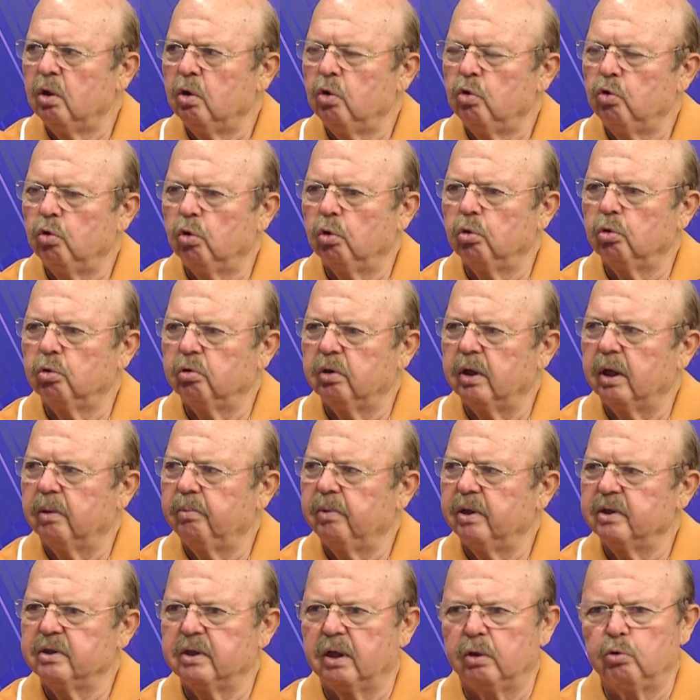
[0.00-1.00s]
Yolunda
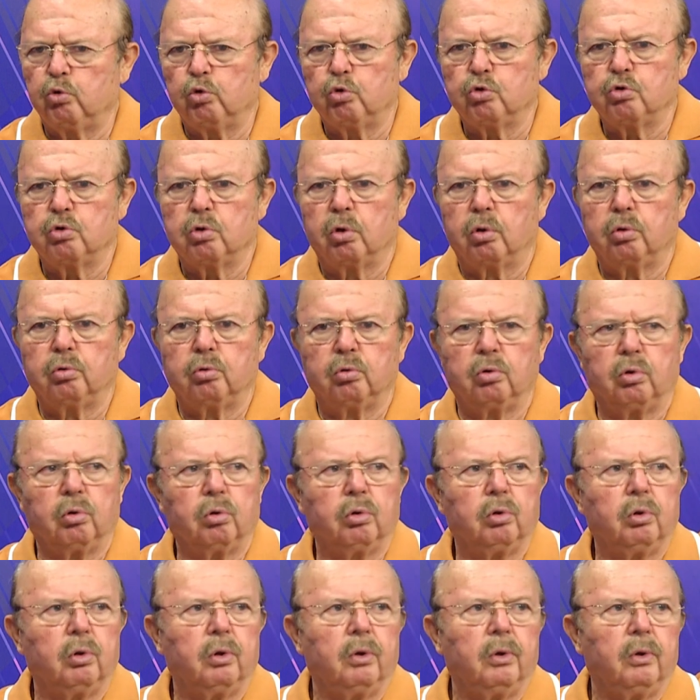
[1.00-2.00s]
mesela %10'unu
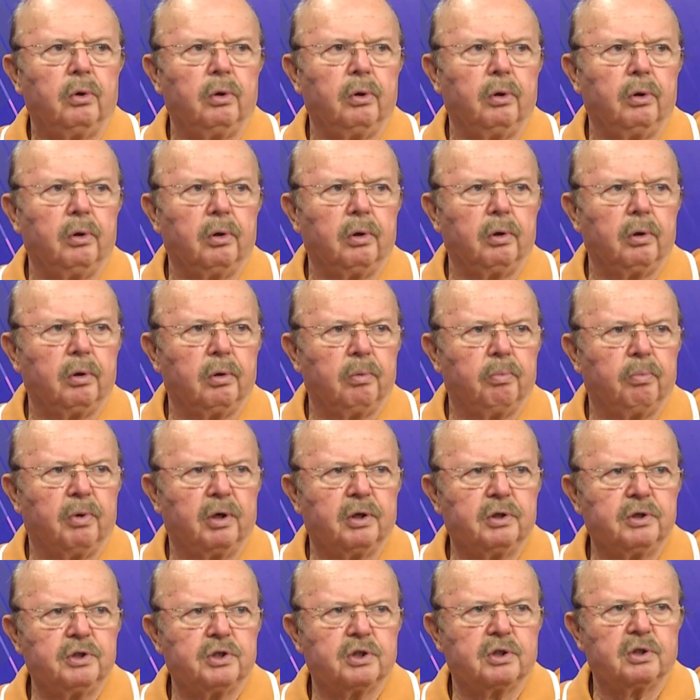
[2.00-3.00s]
e,
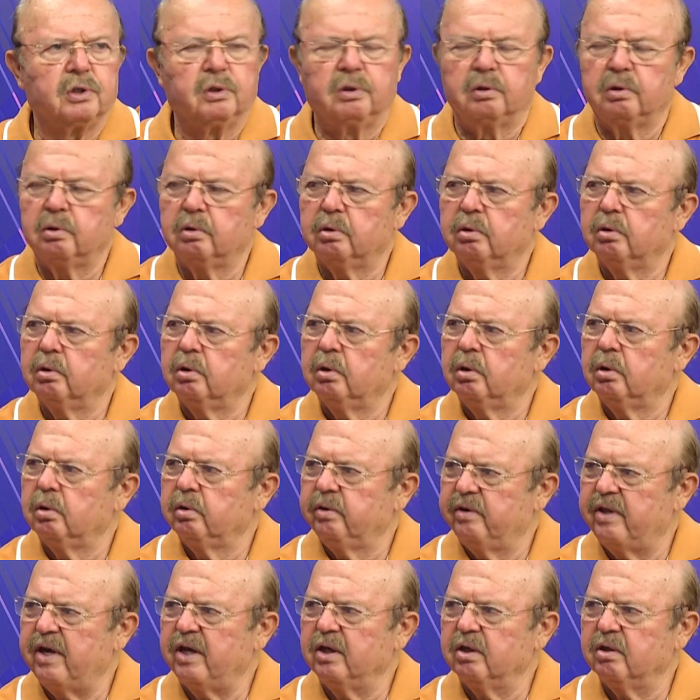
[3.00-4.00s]
bağış,
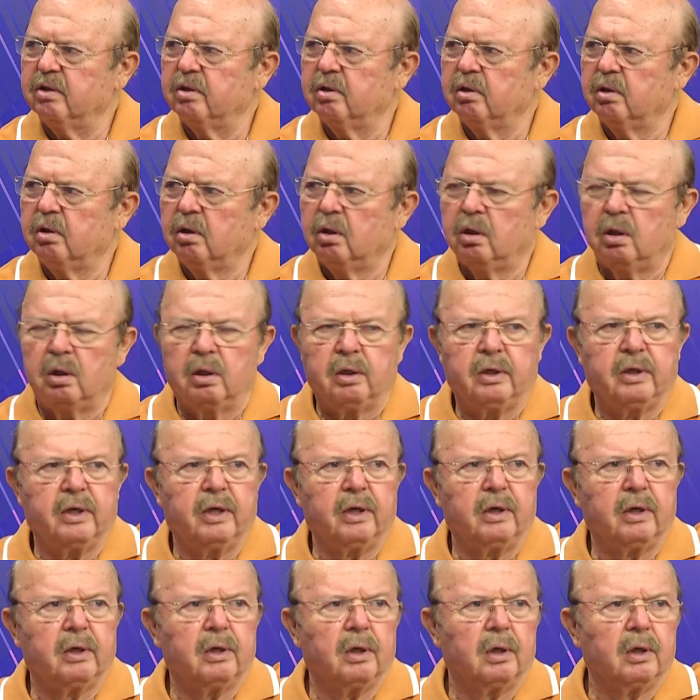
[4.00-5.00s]
terk,
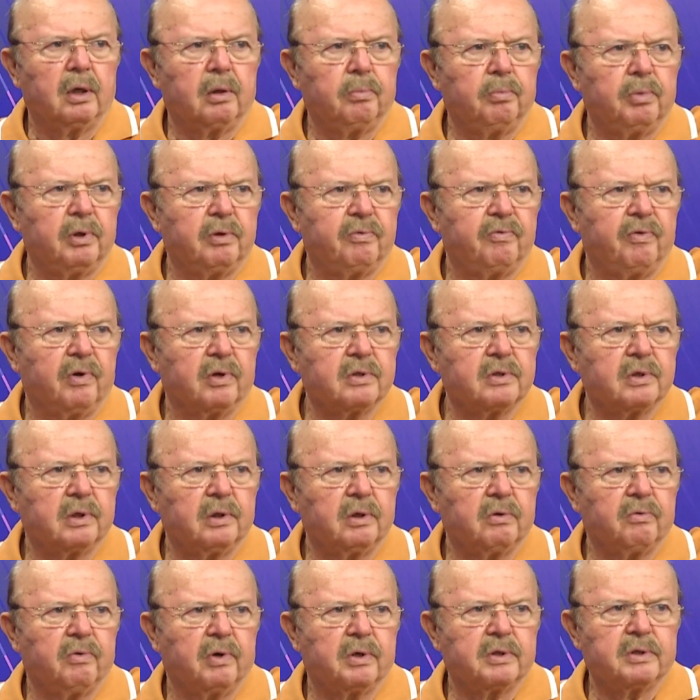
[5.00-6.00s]
geri kalan bir
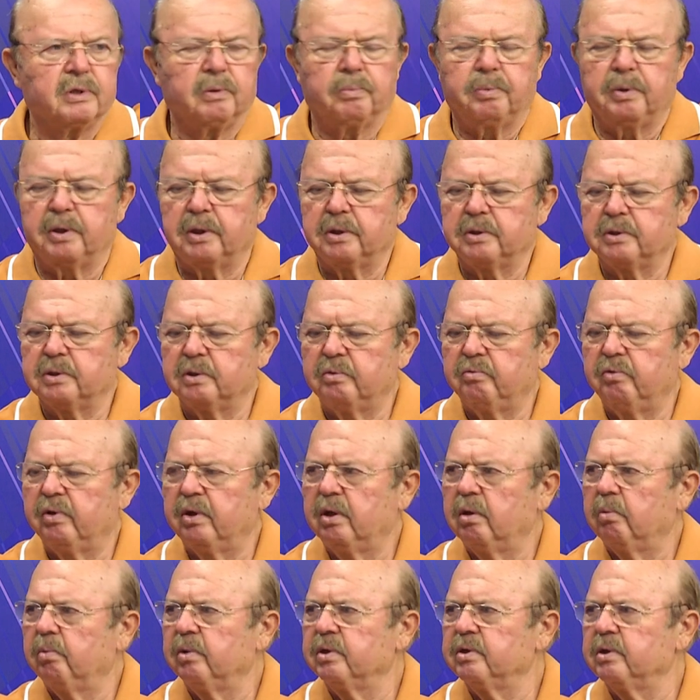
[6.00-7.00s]
fazlalık varsa parasını
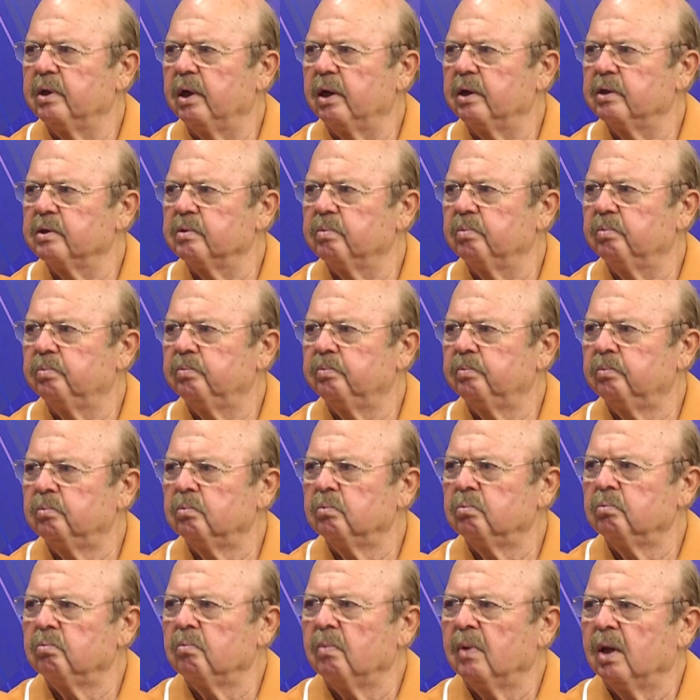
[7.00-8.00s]
verilmesi lazım.
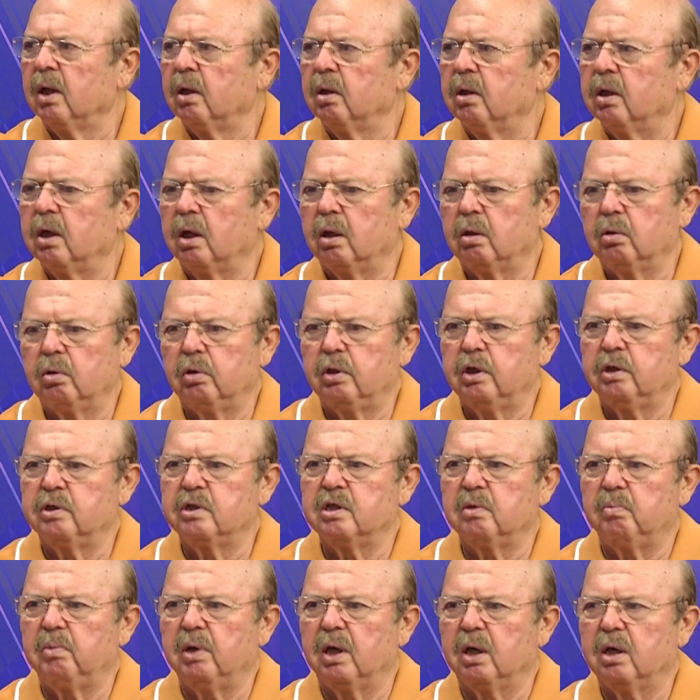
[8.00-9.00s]
Değil Kan,
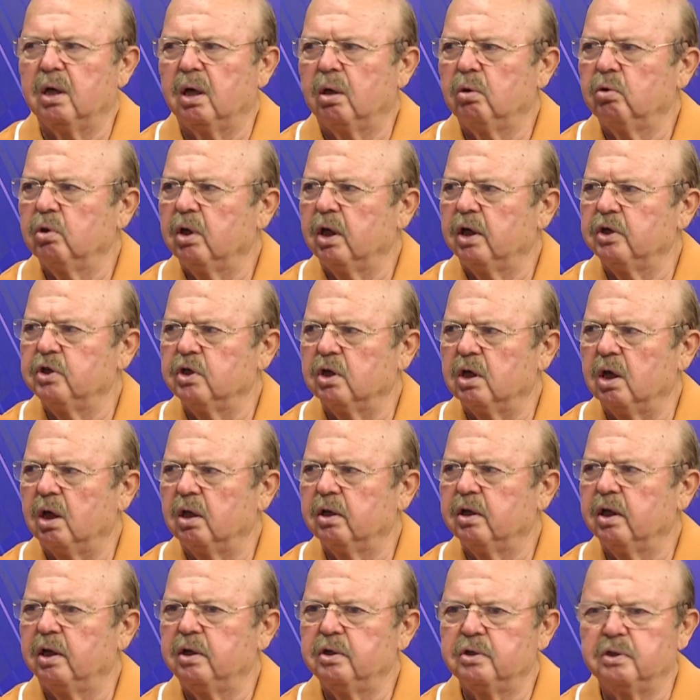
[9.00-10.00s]
istimlak kanunda açık
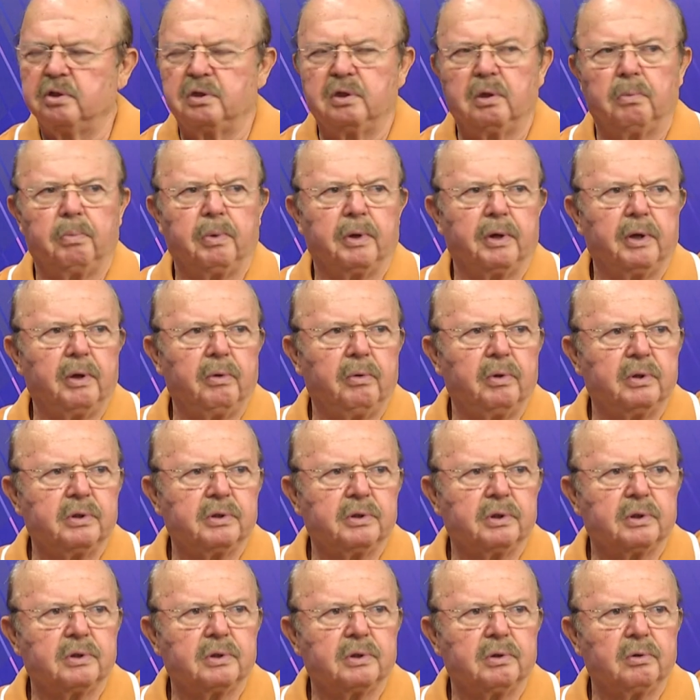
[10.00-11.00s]
6 ay içinde parayı
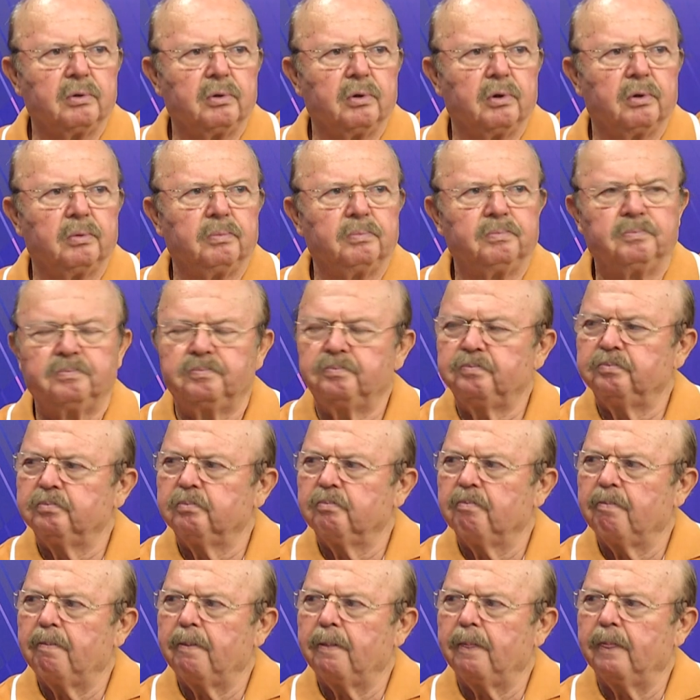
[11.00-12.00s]
vereceksin diyor.
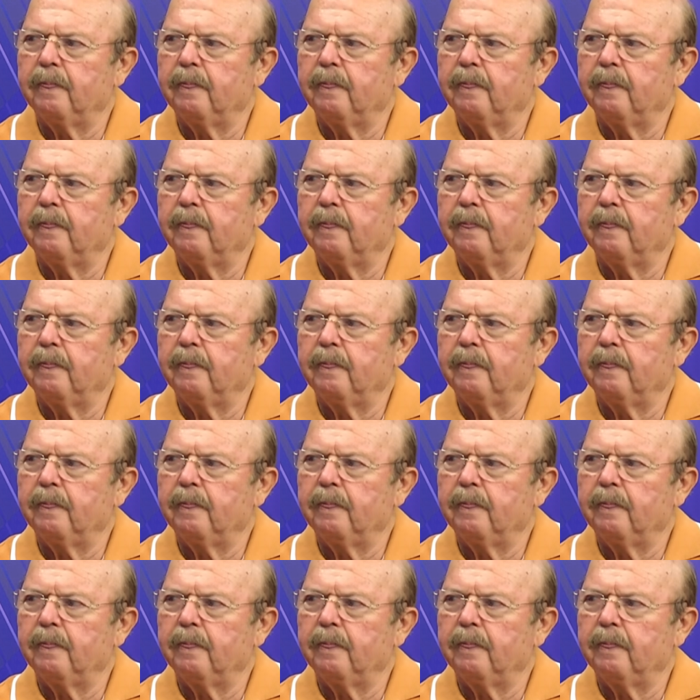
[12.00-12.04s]
Evet.